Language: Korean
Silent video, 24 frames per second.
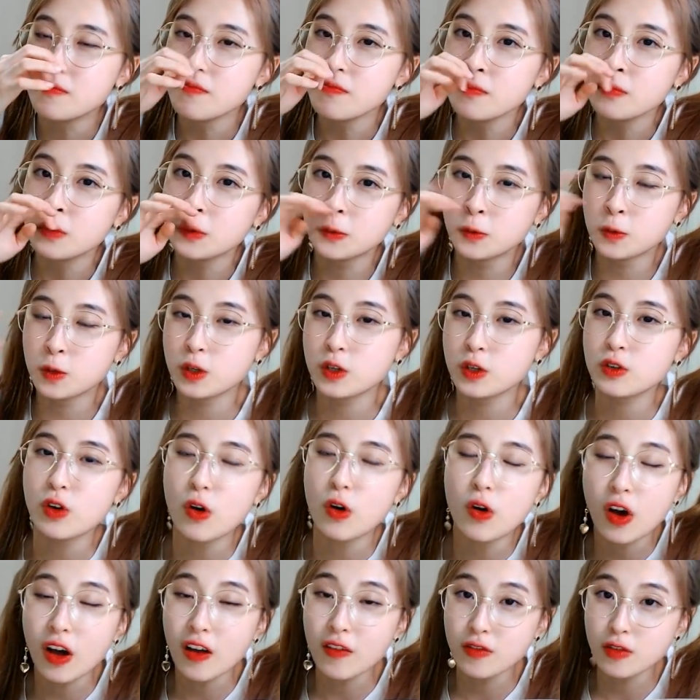우리
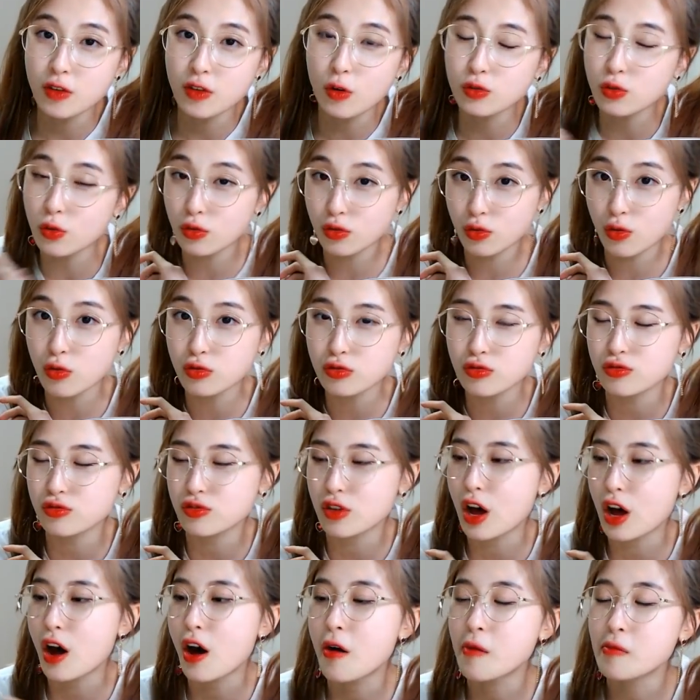여간 여숙
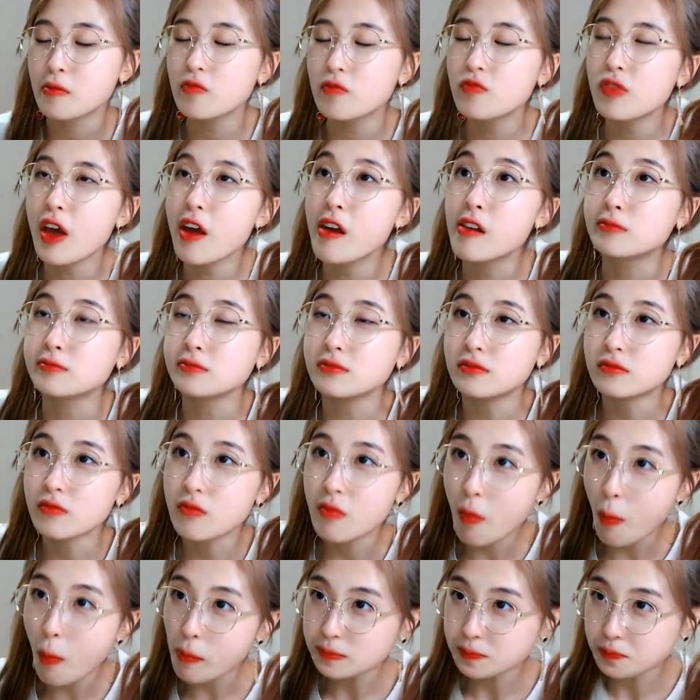여숙사. 근데
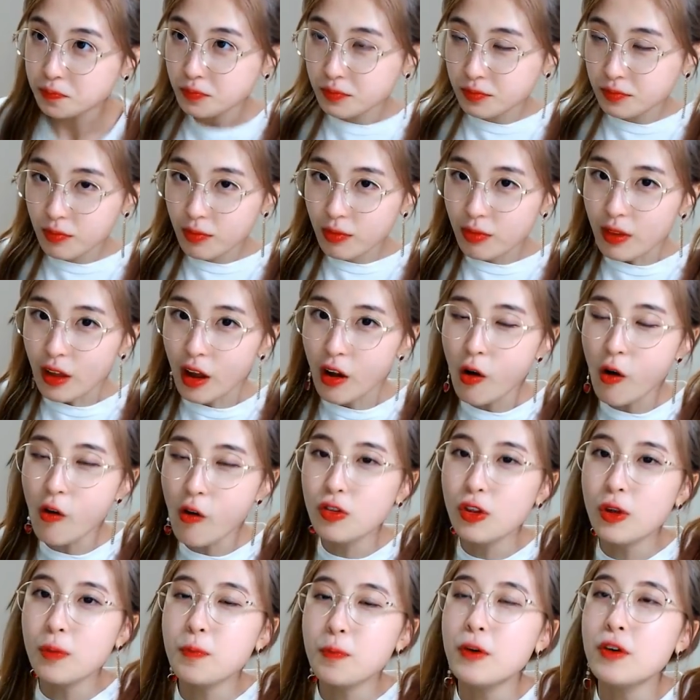
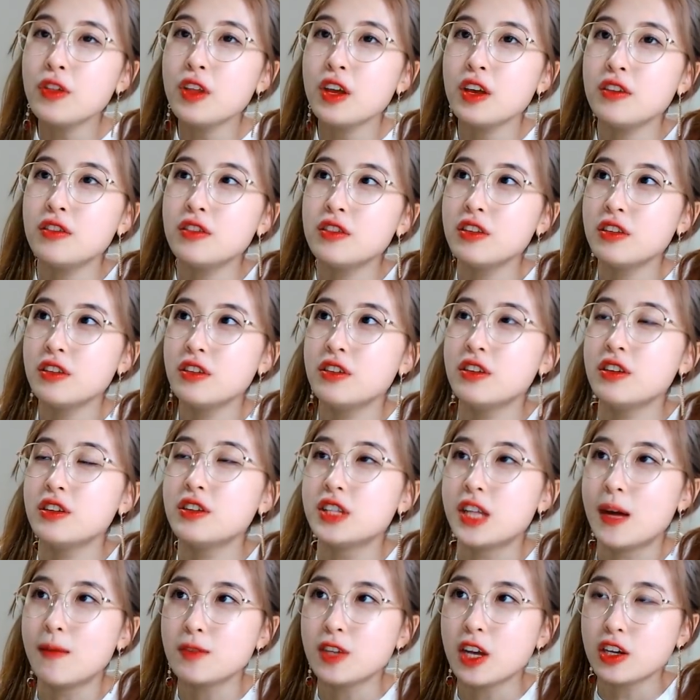건너편에 있는
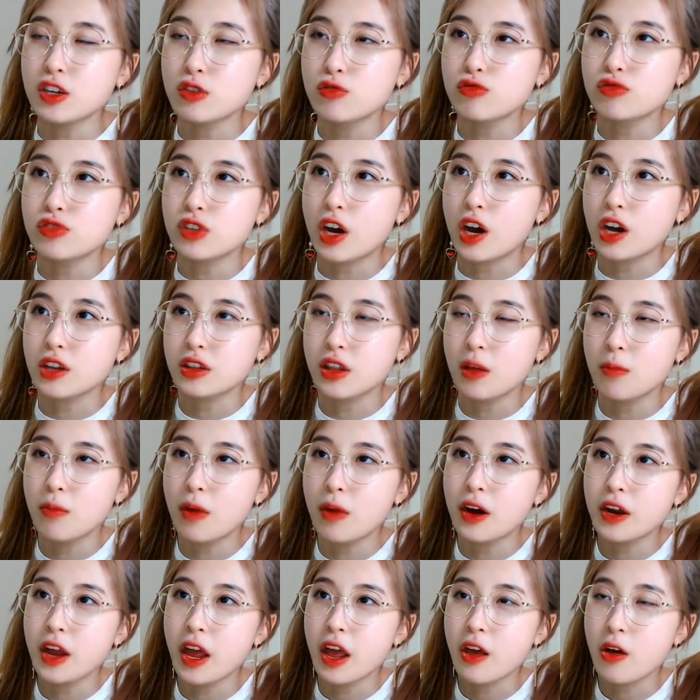남자 기숙사가 있단
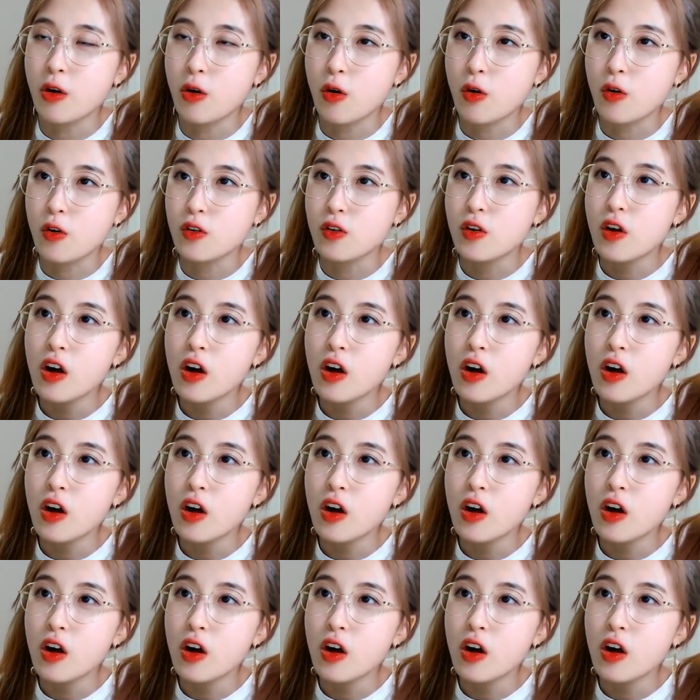말이에요.